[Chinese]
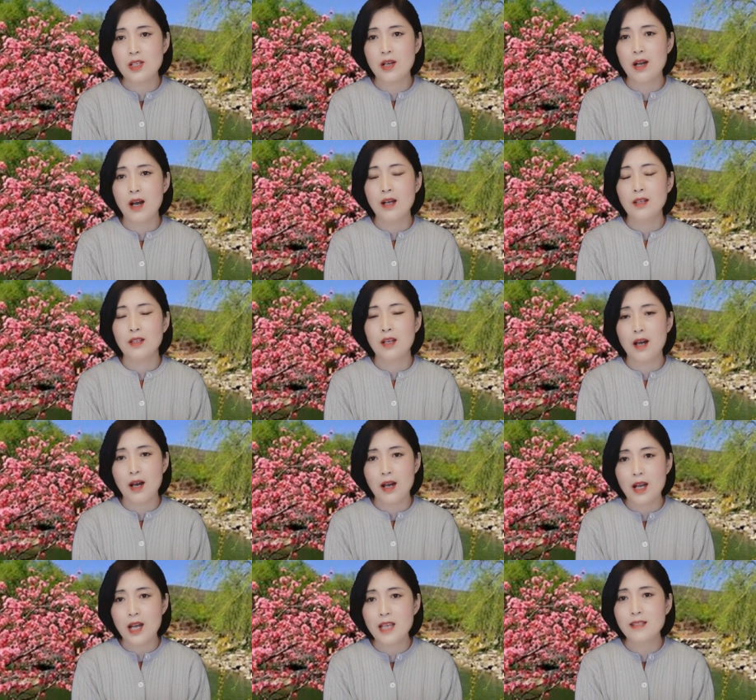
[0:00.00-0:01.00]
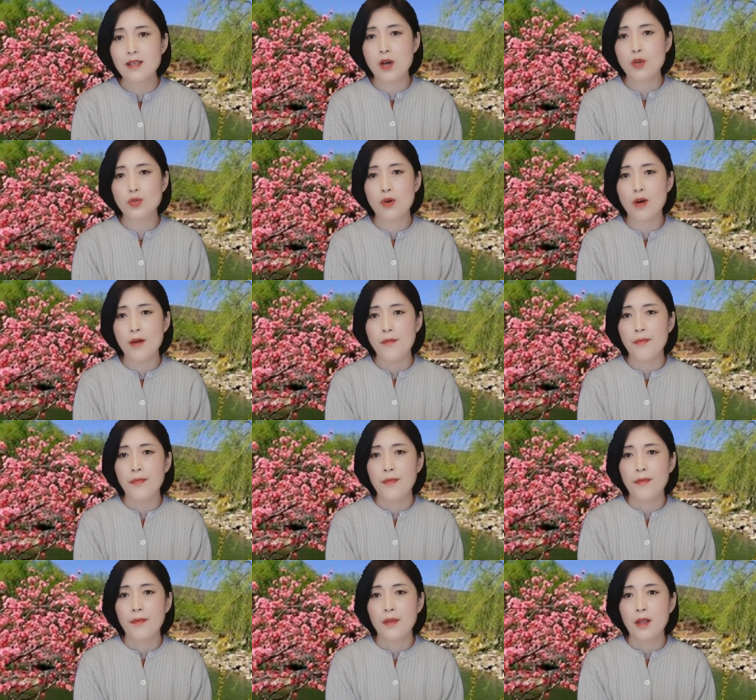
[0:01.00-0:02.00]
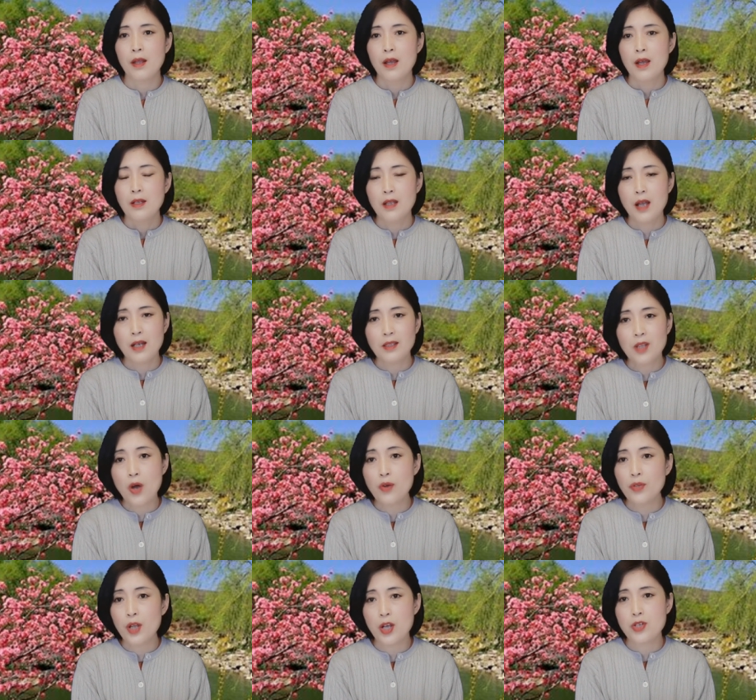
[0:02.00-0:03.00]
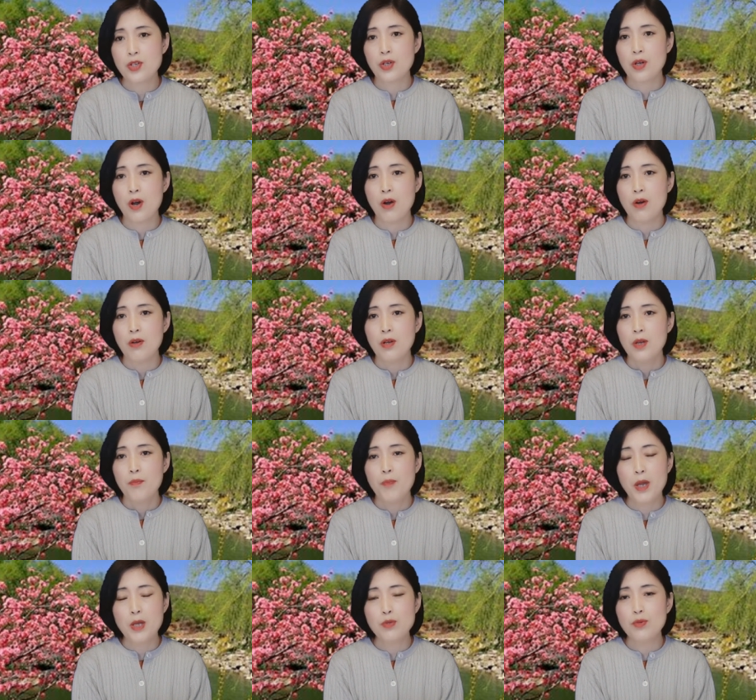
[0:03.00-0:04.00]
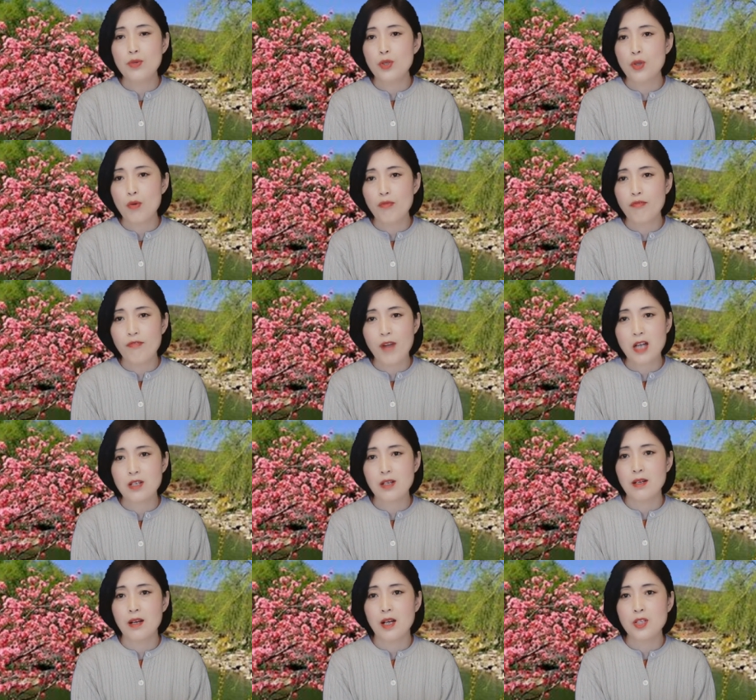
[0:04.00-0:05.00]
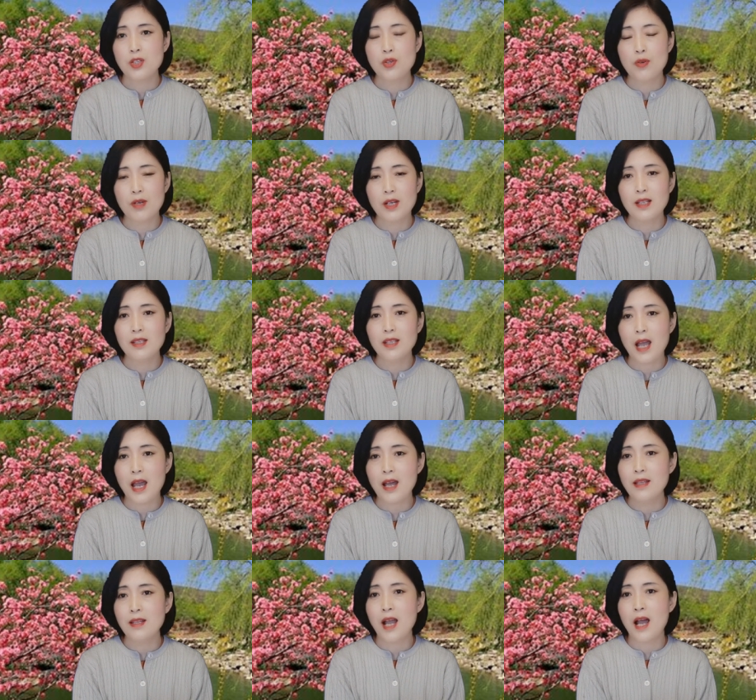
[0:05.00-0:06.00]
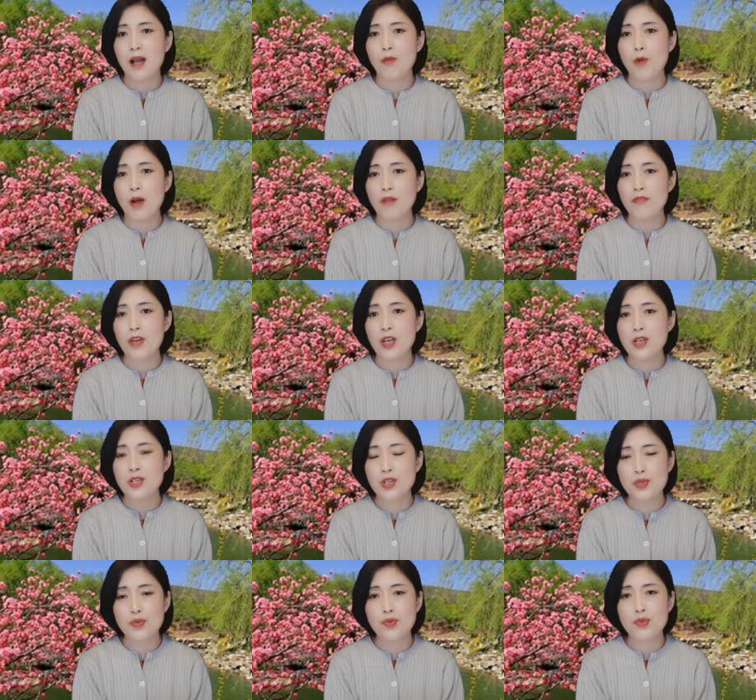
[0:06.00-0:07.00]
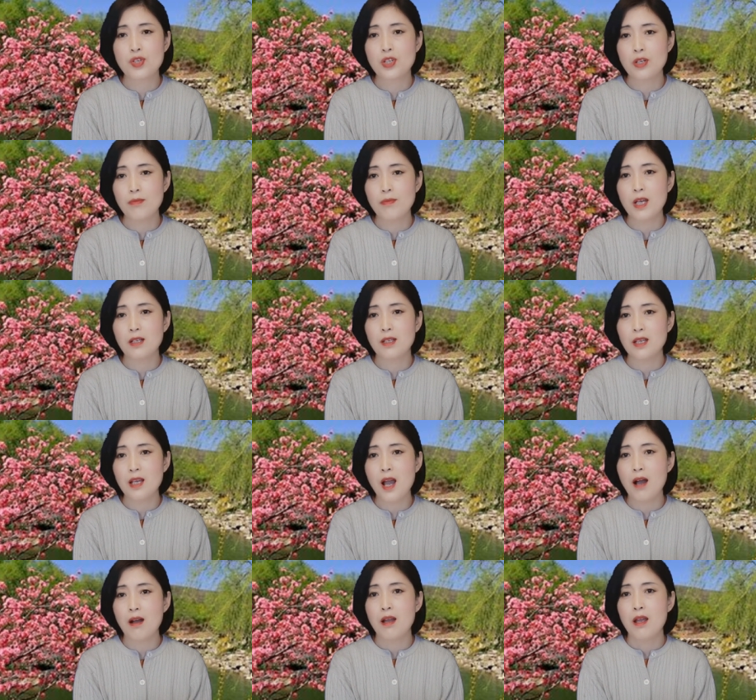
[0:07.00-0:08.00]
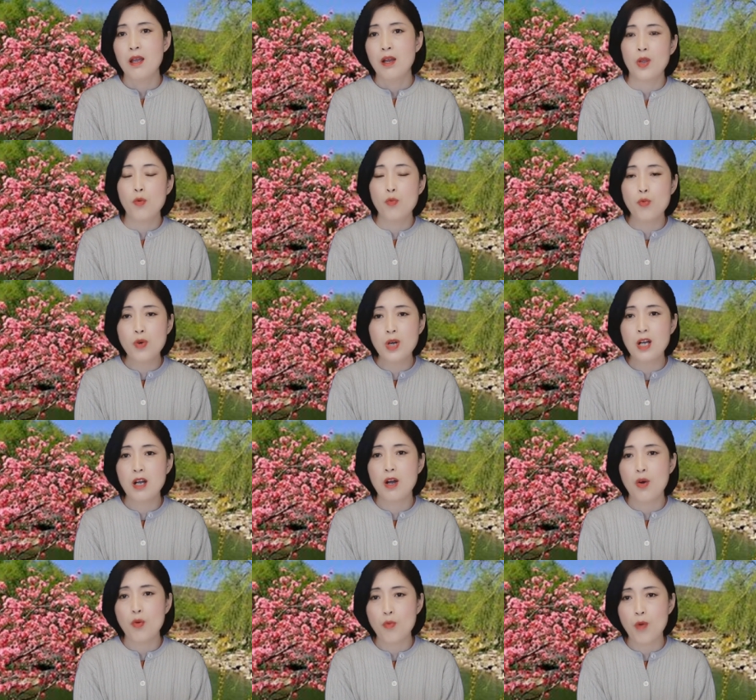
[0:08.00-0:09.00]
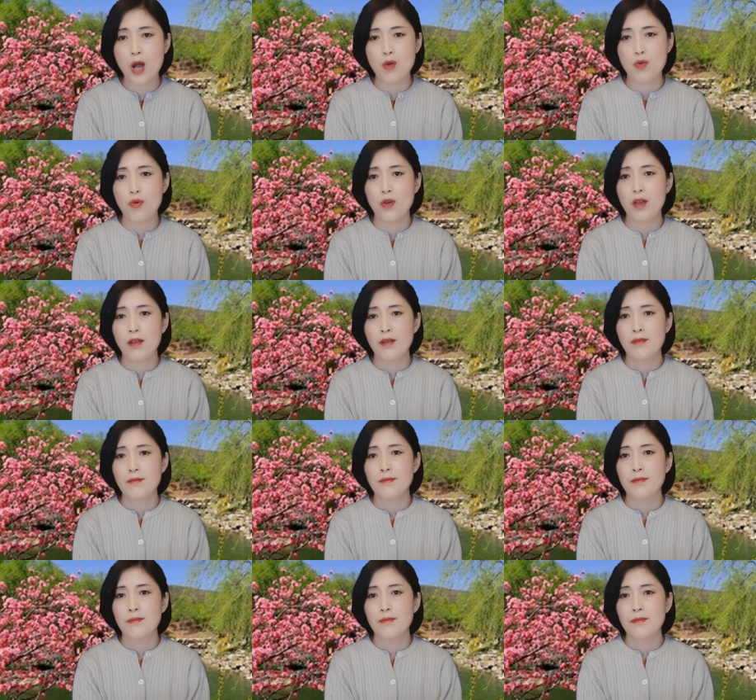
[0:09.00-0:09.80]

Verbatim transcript: 者的黑操作，那到那时候悲剧都发生了，就跟戴安娜王妃失去生命一样，无可挽回。